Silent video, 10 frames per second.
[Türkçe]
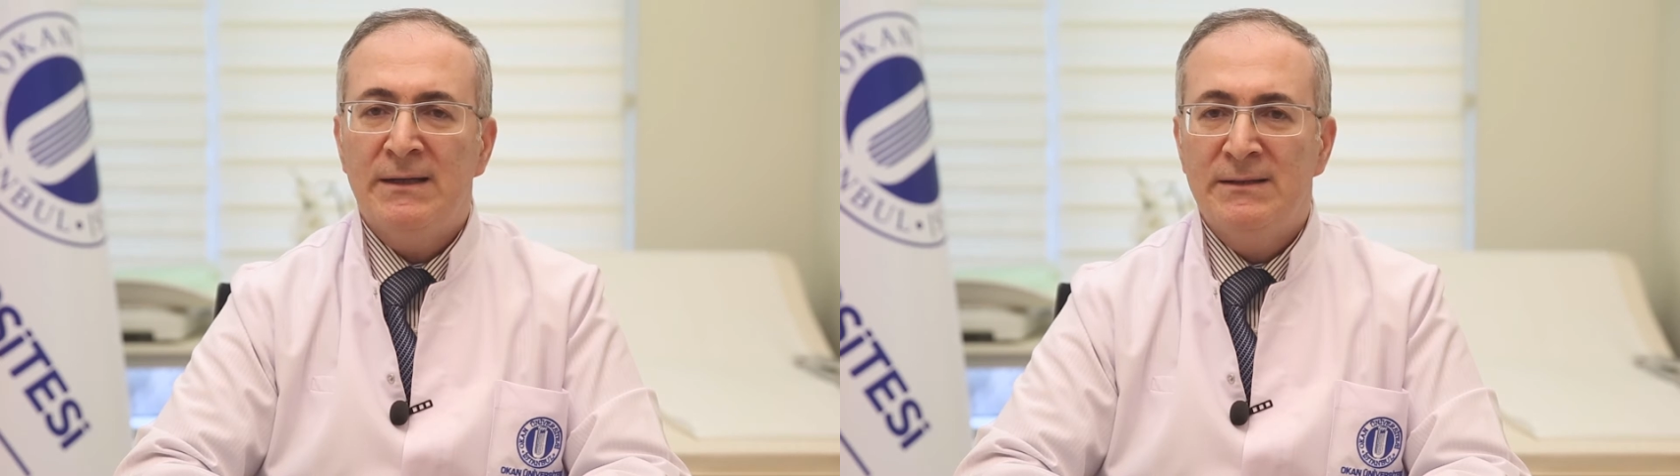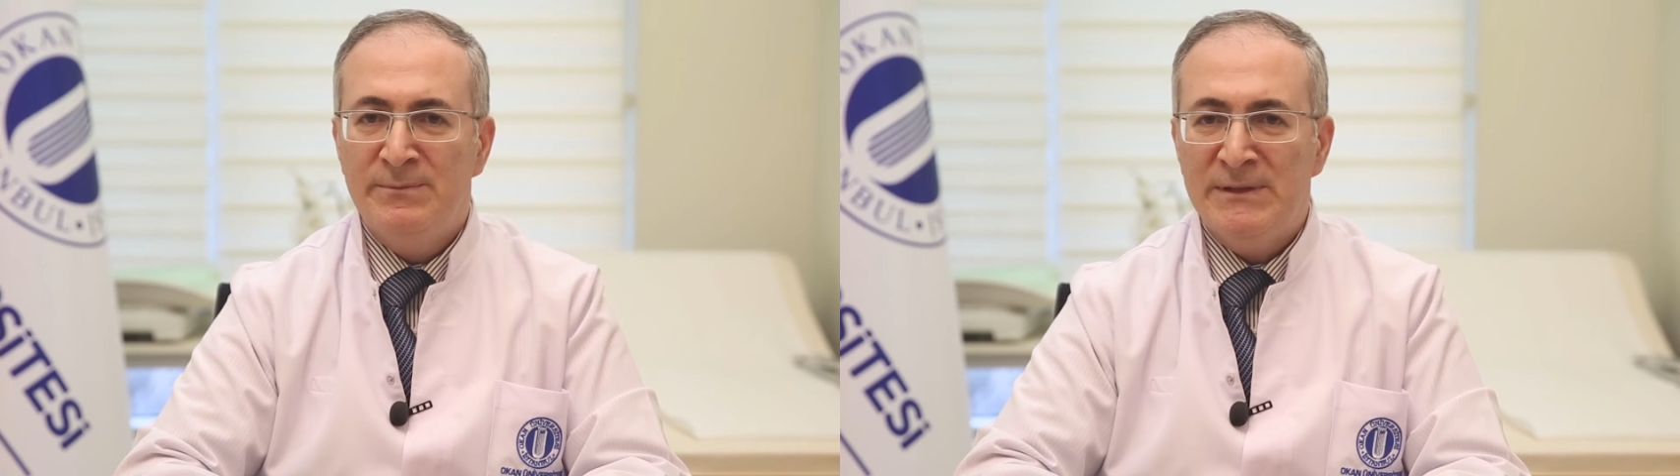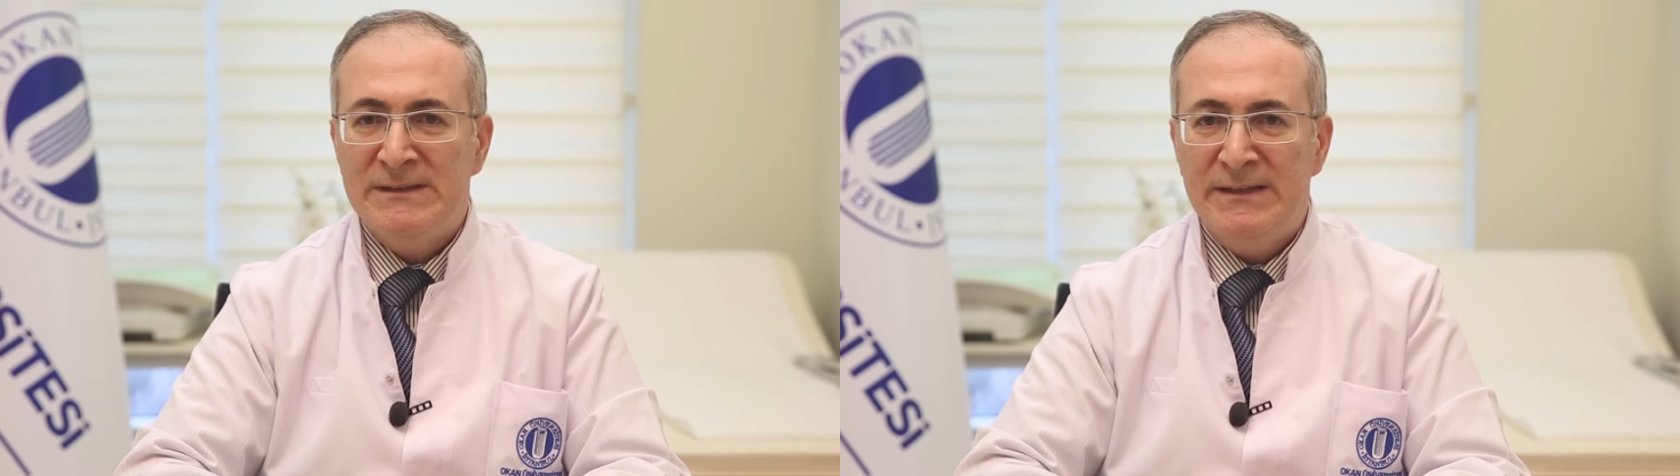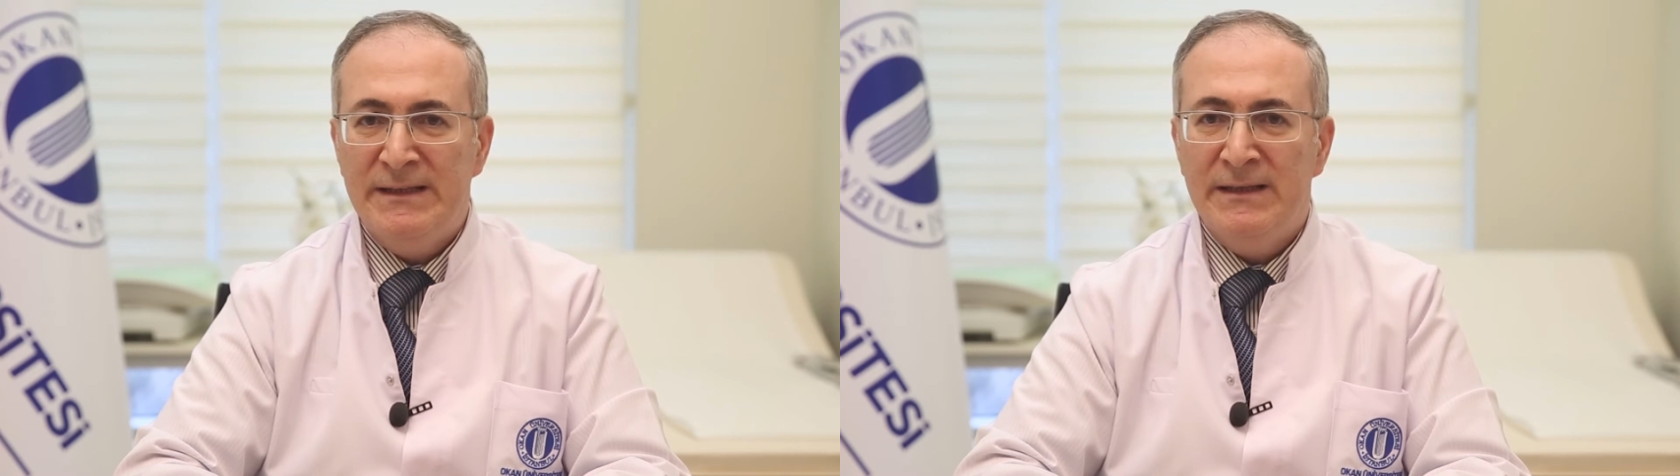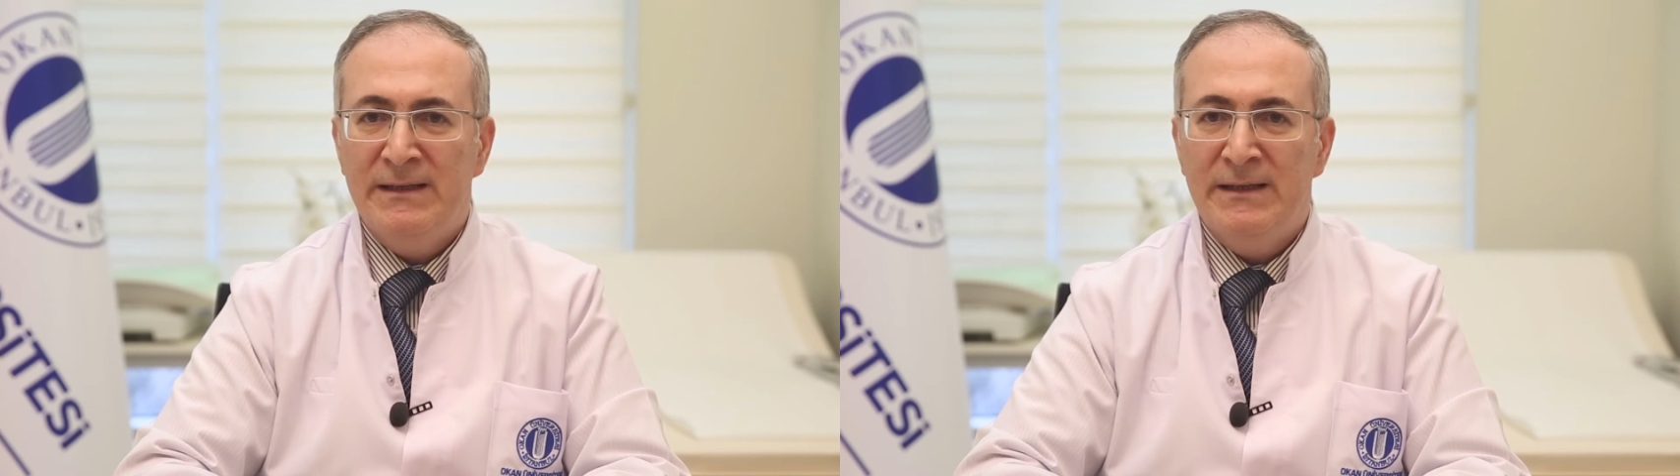arttırması
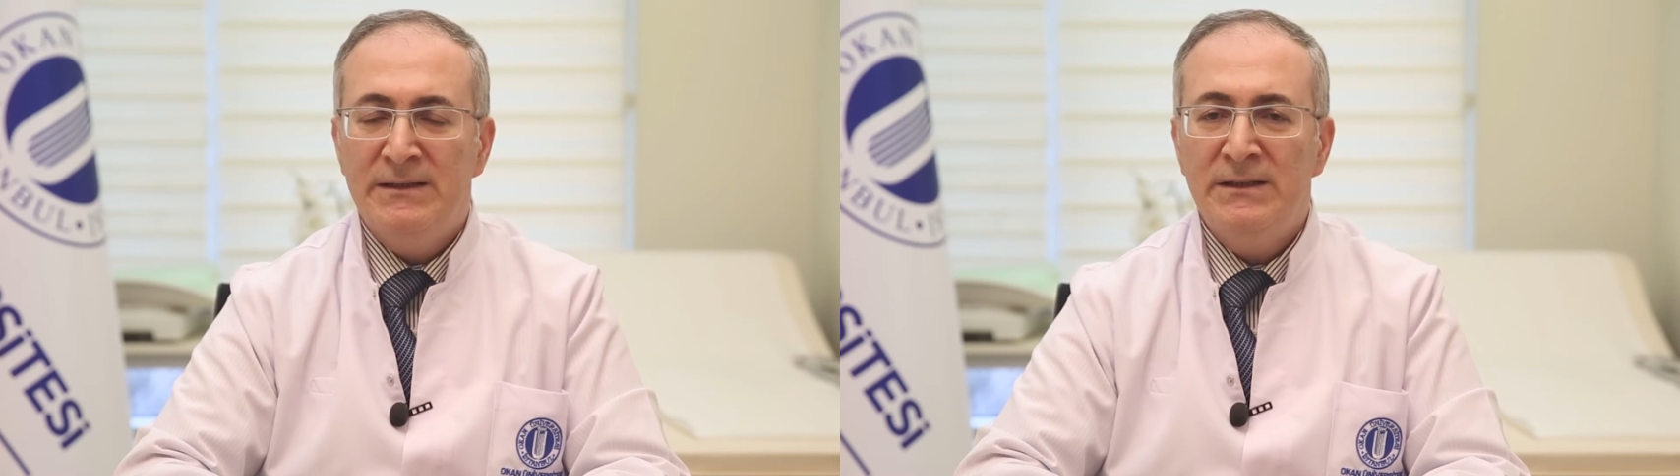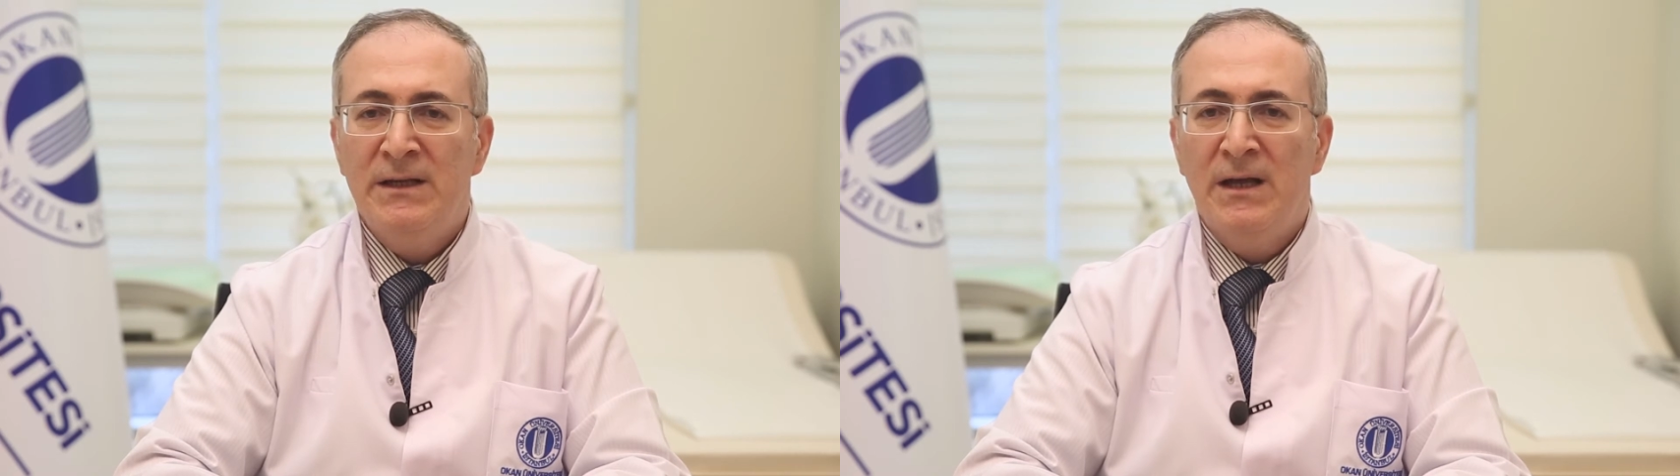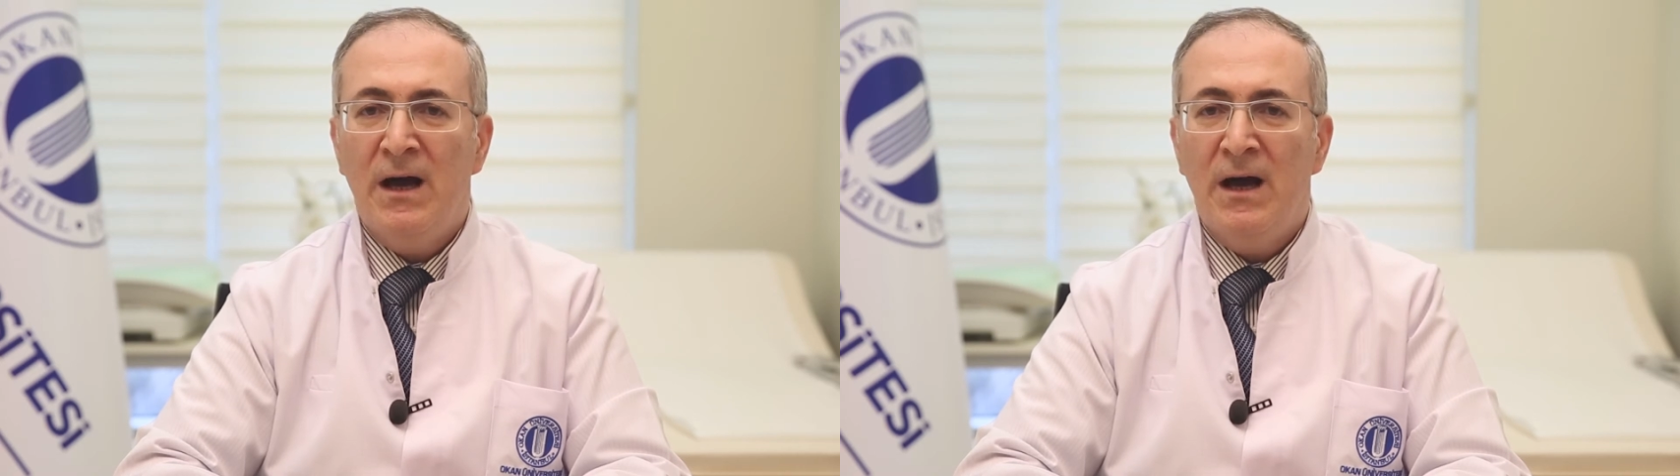nedeniyledir.